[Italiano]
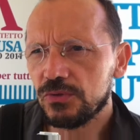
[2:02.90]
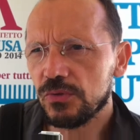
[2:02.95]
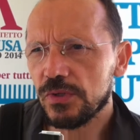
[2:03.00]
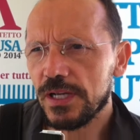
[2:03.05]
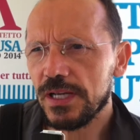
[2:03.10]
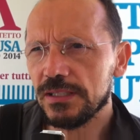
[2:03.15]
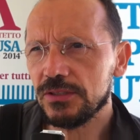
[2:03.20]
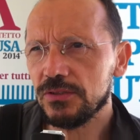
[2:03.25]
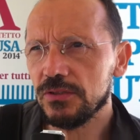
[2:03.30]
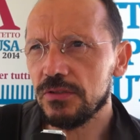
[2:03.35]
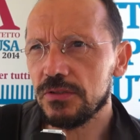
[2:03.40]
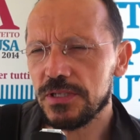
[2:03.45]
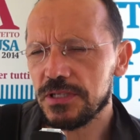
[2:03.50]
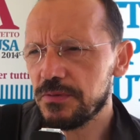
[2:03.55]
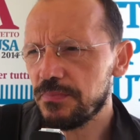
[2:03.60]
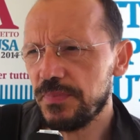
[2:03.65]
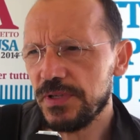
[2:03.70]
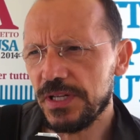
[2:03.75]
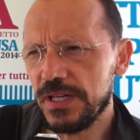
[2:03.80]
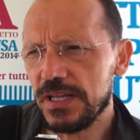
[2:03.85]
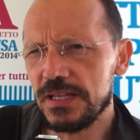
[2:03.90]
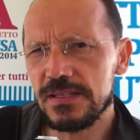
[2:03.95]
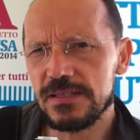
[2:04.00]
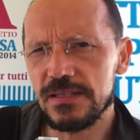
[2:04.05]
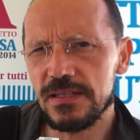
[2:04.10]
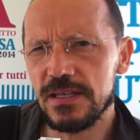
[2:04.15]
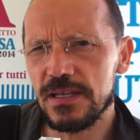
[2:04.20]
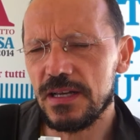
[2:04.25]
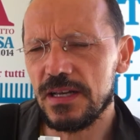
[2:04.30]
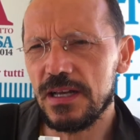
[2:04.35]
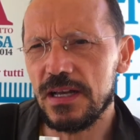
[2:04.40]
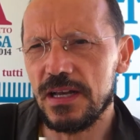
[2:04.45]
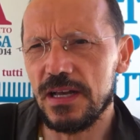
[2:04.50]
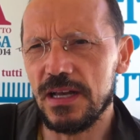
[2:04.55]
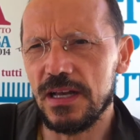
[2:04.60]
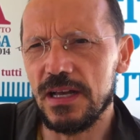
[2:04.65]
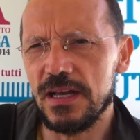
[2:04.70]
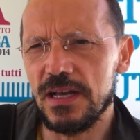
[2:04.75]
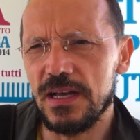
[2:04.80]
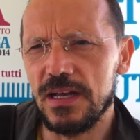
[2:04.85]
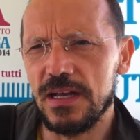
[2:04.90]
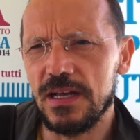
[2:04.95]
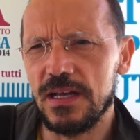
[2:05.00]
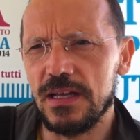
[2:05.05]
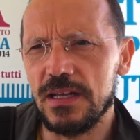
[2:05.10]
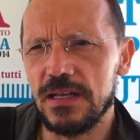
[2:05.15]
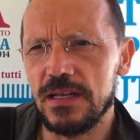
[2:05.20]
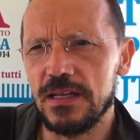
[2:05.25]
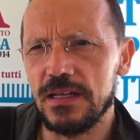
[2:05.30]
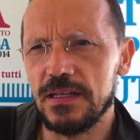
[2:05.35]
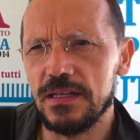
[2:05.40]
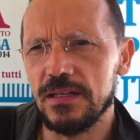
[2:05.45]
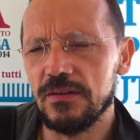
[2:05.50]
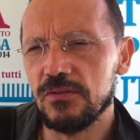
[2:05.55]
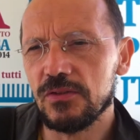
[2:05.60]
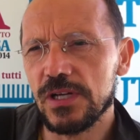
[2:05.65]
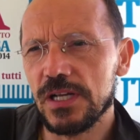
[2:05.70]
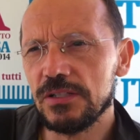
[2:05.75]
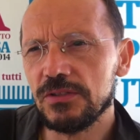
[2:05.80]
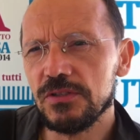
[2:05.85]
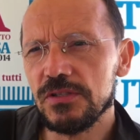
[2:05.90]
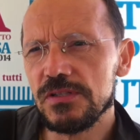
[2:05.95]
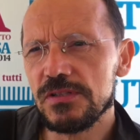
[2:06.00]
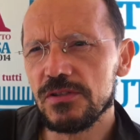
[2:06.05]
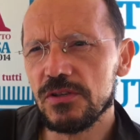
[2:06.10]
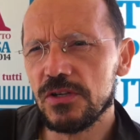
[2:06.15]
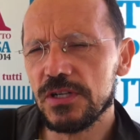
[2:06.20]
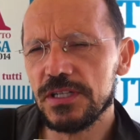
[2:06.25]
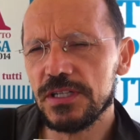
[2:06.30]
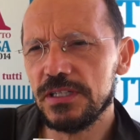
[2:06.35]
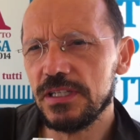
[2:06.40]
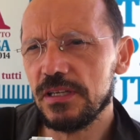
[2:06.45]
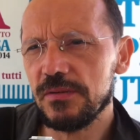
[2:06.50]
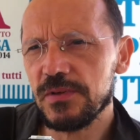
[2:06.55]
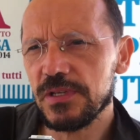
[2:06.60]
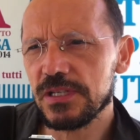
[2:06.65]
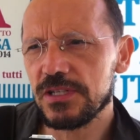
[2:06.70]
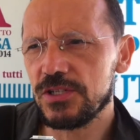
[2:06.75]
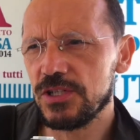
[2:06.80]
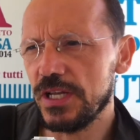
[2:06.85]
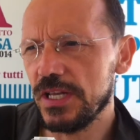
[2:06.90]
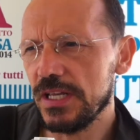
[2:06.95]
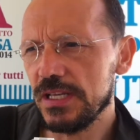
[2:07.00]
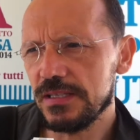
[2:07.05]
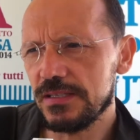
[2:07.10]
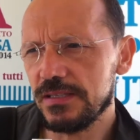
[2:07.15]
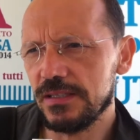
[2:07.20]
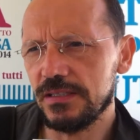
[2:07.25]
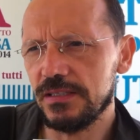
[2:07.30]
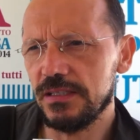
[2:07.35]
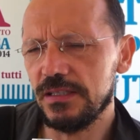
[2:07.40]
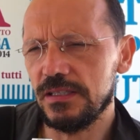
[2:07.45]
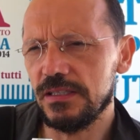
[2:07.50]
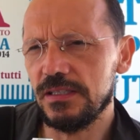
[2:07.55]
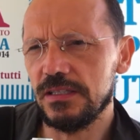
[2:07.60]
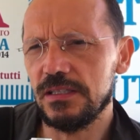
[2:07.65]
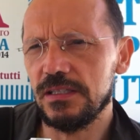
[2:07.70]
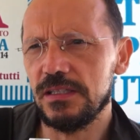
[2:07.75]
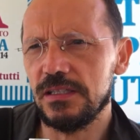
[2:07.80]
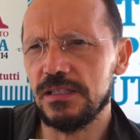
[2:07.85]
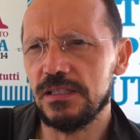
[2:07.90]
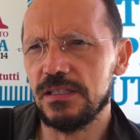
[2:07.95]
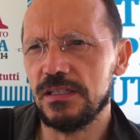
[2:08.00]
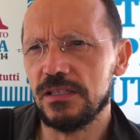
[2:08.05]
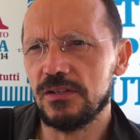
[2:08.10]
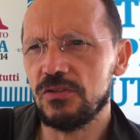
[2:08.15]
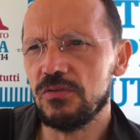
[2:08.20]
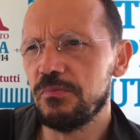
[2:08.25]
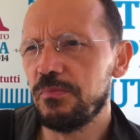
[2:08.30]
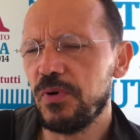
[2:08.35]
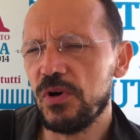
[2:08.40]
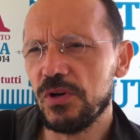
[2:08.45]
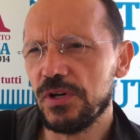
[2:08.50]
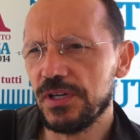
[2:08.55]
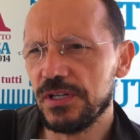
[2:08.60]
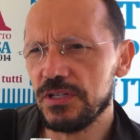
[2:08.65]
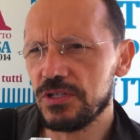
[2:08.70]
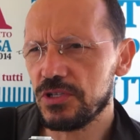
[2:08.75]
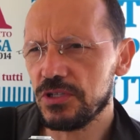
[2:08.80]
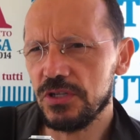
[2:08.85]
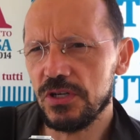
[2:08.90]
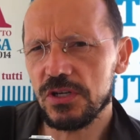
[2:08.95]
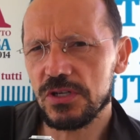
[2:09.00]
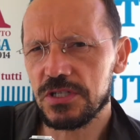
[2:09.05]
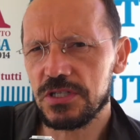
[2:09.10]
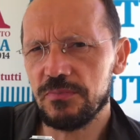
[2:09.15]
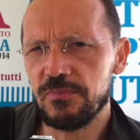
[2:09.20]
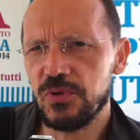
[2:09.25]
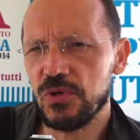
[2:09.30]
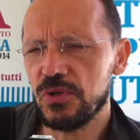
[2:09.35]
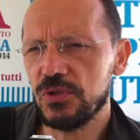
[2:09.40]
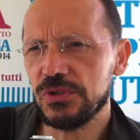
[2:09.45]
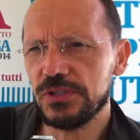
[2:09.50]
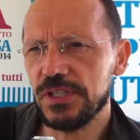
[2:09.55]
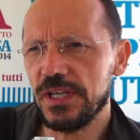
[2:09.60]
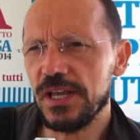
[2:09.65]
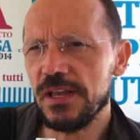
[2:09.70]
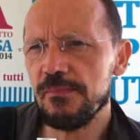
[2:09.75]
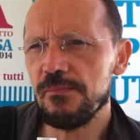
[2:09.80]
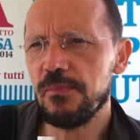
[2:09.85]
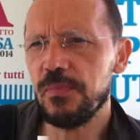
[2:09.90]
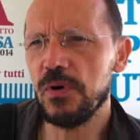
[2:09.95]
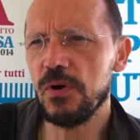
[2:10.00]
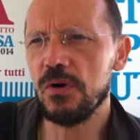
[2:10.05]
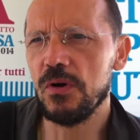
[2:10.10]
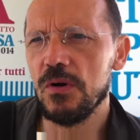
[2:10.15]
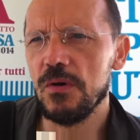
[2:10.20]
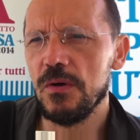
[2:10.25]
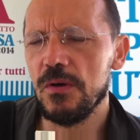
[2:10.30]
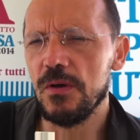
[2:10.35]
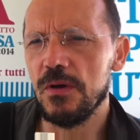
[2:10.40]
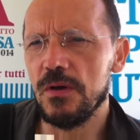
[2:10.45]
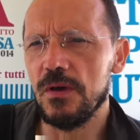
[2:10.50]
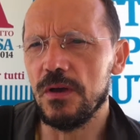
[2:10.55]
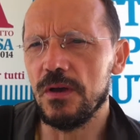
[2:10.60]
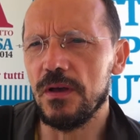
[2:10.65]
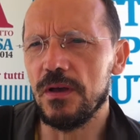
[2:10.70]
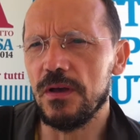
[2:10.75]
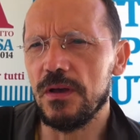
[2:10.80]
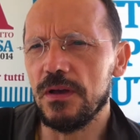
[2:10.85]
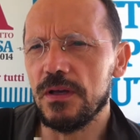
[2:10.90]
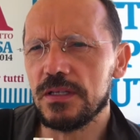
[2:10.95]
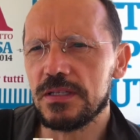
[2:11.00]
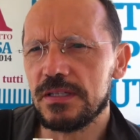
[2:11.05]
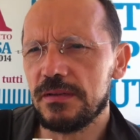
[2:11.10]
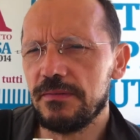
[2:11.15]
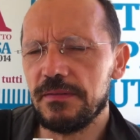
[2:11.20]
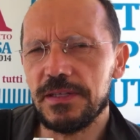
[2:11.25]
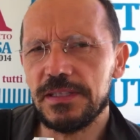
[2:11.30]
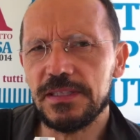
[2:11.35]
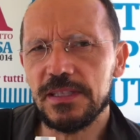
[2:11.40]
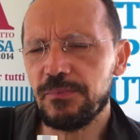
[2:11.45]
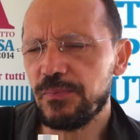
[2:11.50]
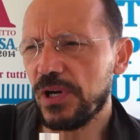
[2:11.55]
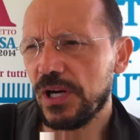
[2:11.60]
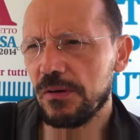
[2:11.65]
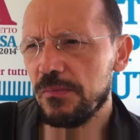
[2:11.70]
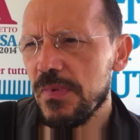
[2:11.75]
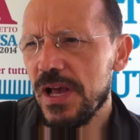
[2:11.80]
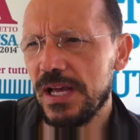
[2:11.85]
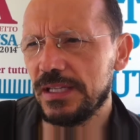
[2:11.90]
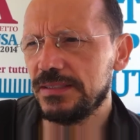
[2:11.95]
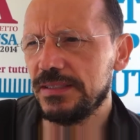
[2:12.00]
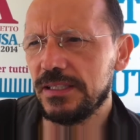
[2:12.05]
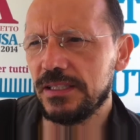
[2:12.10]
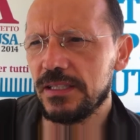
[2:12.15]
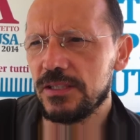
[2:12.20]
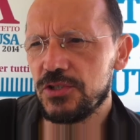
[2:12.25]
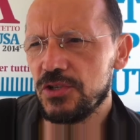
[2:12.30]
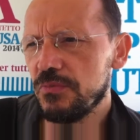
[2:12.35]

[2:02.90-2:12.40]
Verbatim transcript: maturato un'esperienza lavorando in zone di emergenza, di, di, di, con poche risorse, poco tempo, eh, estremamente pragmatica.